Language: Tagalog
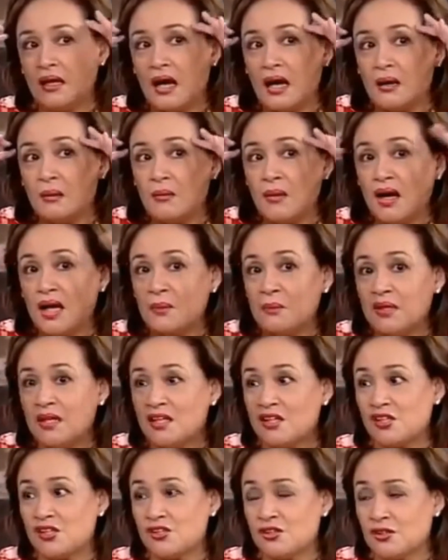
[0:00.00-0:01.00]
Ang mga
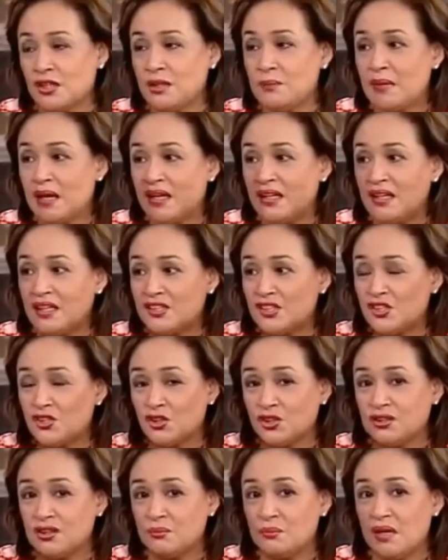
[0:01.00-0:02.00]
imahinasyon,
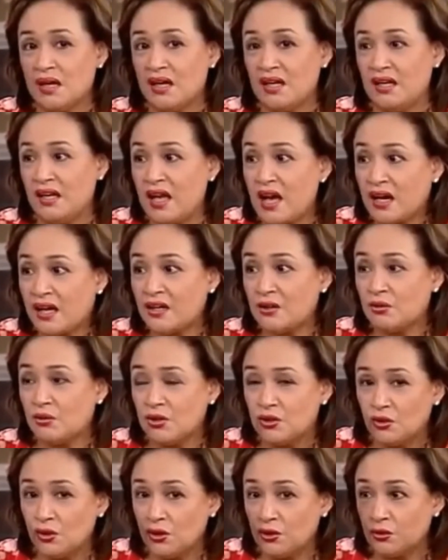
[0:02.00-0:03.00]
imahinasyon ng mga lalaki kung
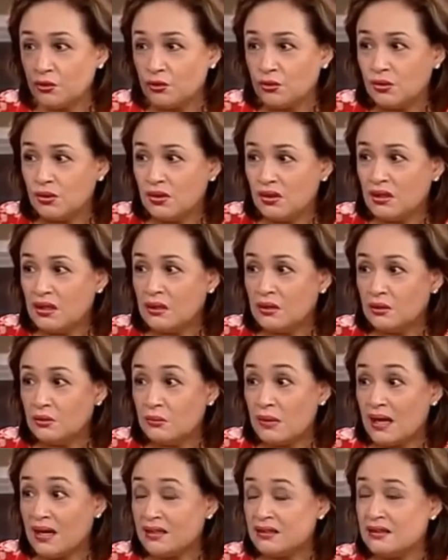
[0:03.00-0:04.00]
ano-anong
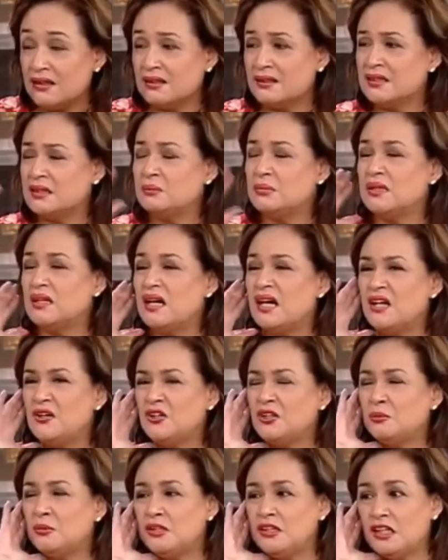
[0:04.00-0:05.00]
umaandar, di ba?
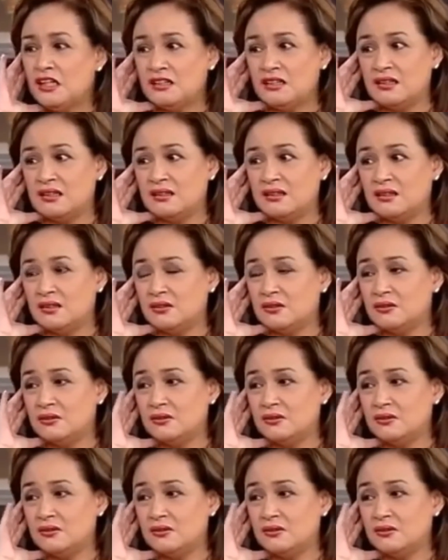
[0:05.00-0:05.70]
Ayaw naman natin. At ganun.